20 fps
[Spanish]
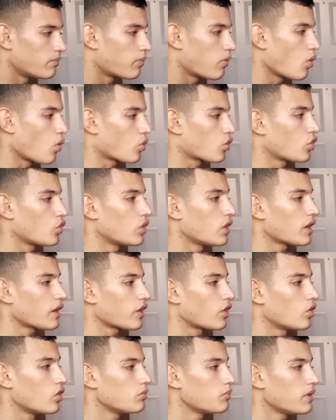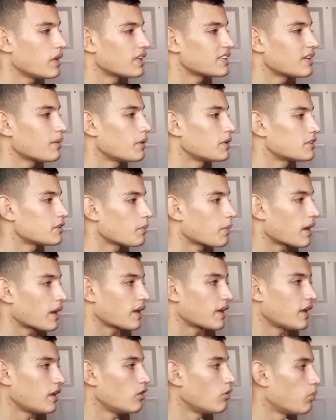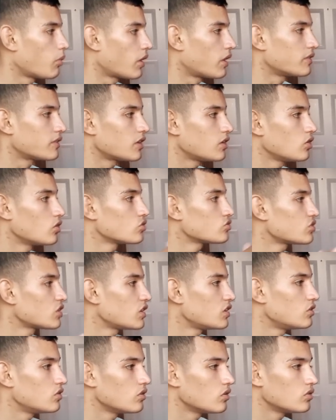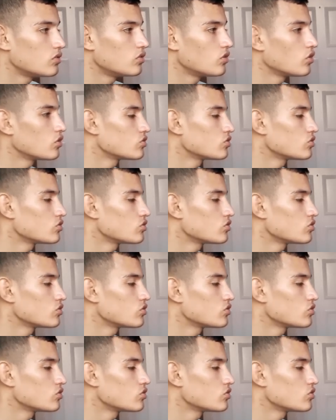bloqueo y enredó inmediatamente para que el oponente no se, no,